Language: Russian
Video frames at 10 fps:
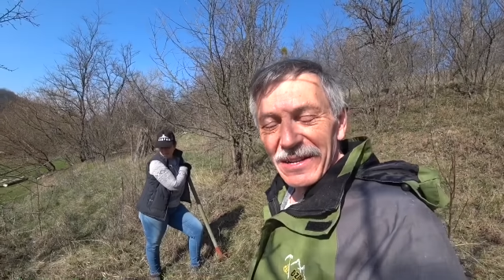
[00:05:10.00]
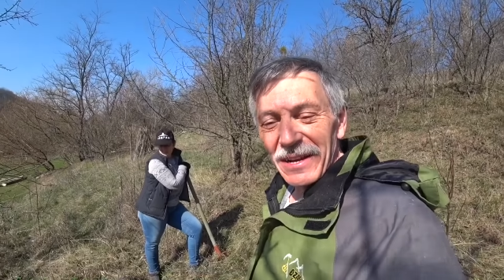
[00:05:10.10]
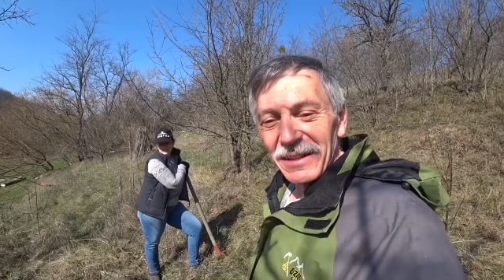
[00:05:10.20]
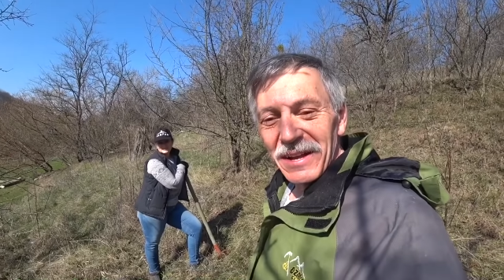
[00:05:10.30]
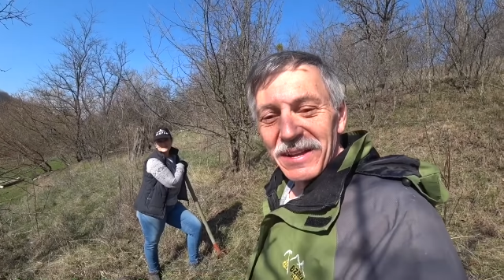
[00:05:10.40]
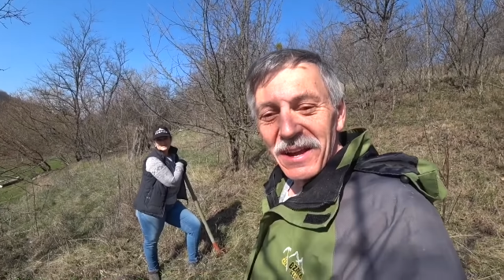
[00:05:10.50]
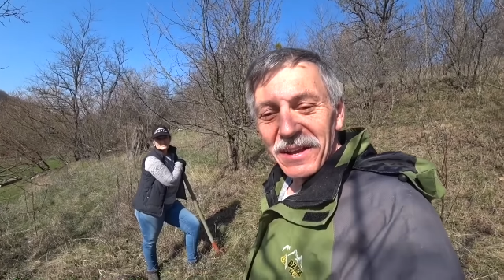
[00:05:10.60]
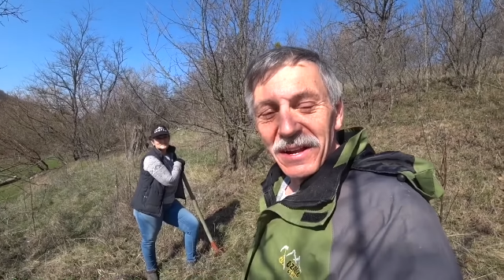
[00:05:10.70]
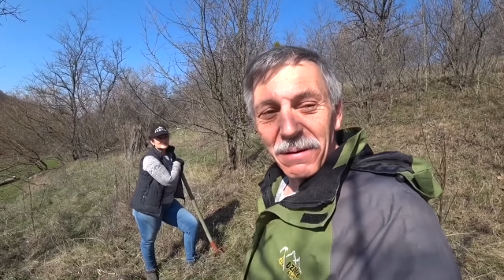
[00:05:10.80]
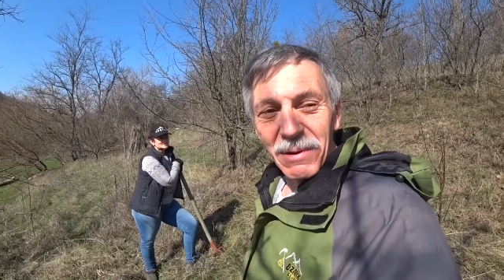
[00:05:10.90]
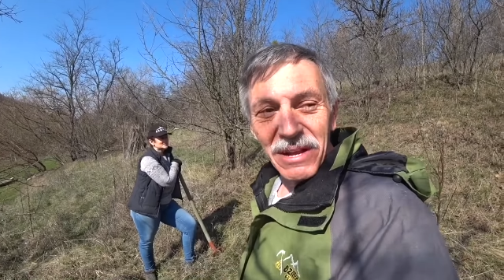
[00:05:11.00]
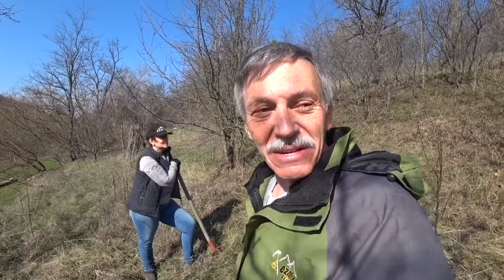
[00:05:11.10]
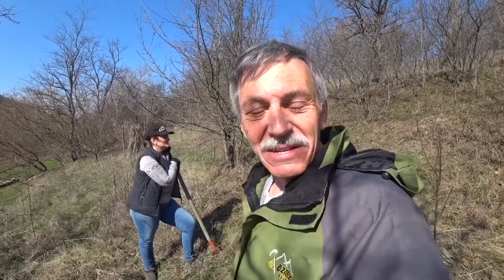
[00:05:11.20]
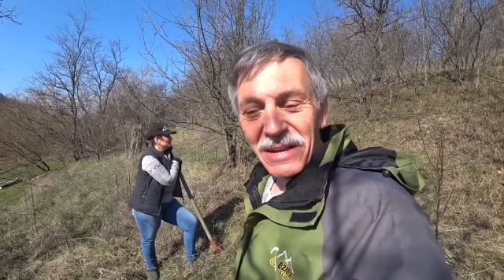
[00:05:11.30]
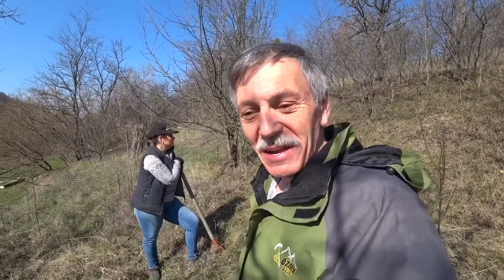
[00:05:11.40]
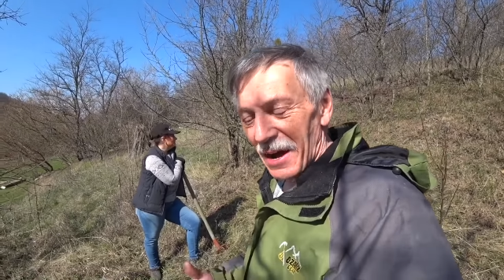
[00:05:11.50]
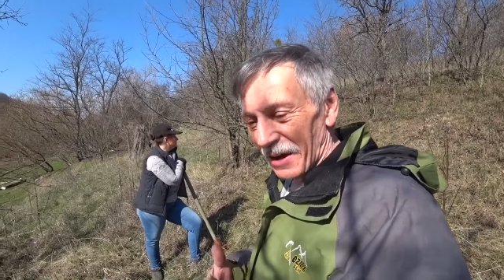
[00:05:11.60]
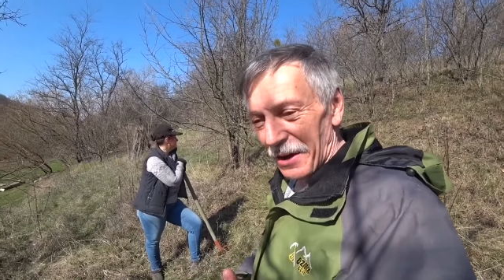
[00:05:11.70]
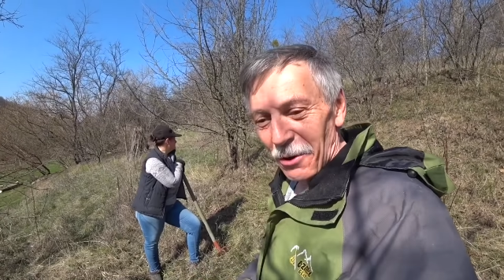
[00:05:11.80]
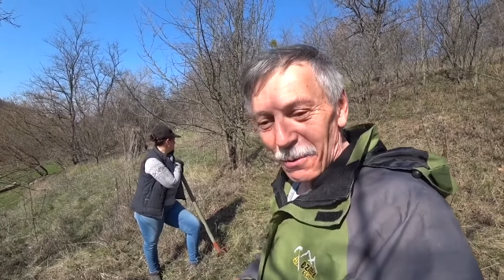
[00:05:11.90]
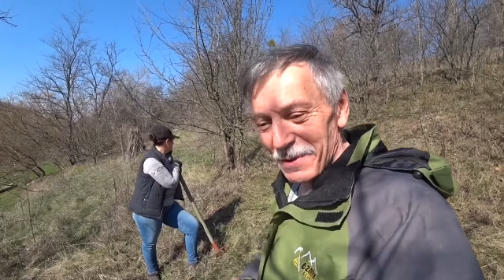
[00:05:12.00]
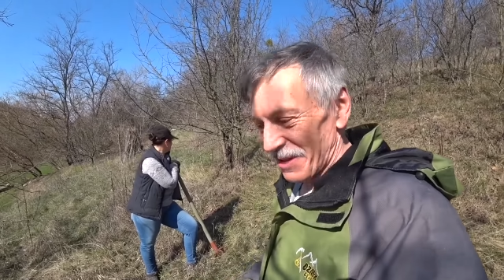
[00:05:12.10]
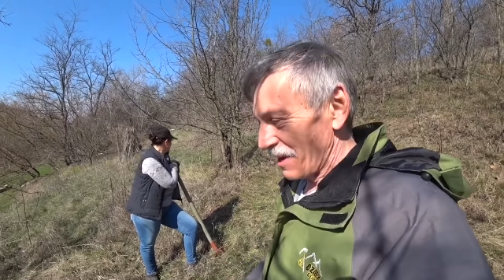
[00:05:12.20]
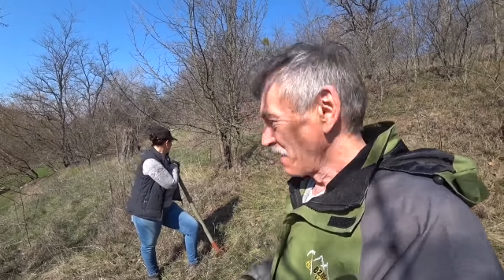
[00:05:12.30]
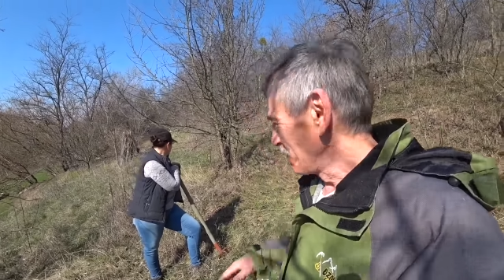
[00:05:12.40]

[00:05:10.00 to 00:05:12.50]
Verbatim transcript: целый день греблись, и я гребся, и